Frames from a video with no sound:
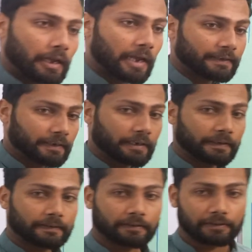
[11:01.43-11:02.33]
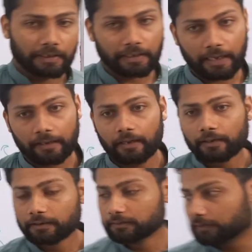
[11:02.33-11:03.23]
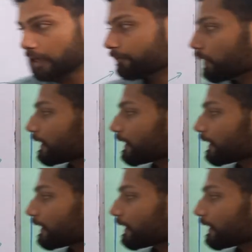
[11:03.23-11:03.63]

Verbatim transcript: एक्सरेज ठीक है अब वो